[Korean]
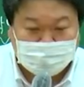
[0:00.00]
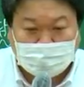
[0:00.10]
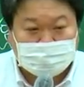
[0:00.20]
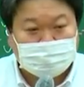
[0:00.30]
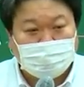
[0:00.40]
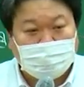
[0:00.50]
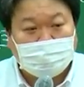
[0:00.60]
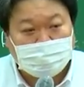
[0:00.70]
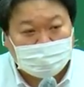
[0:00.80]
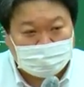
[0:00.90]
마치
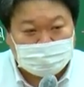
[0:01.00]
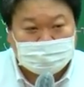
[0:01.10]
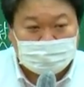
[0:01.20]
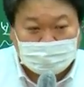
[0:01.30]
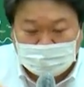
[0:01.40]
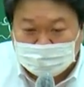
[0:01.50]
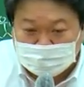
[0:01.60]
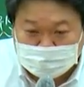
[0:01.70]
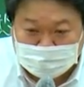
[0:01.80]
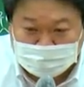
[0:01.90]
OMR 카드 쓰는데
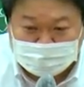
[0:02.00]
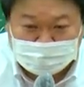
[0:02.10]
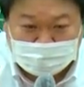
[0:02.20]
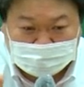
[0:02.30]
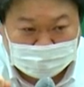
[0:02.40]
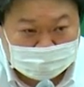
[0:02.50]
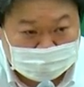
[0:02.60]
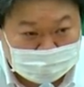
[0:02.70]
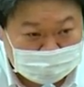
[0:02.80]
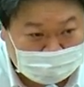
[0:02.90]
2번 찍었는데 불안해서 더
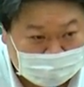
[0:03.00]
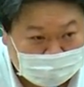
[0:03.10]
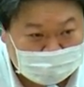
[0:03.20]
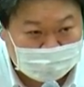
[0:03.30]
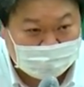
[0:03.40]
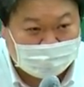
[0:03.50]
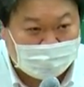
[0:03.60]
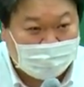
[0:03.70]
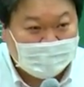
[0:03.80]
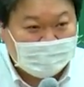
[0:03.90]
씌우는 거랑 똑같은
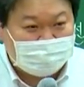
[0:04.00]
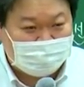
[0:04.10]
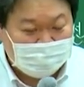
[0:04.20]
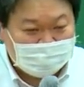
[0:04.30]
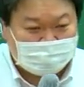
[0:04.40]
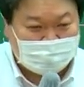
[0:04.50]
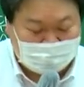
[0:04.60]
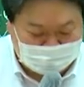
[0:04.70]
건데 지금 특이한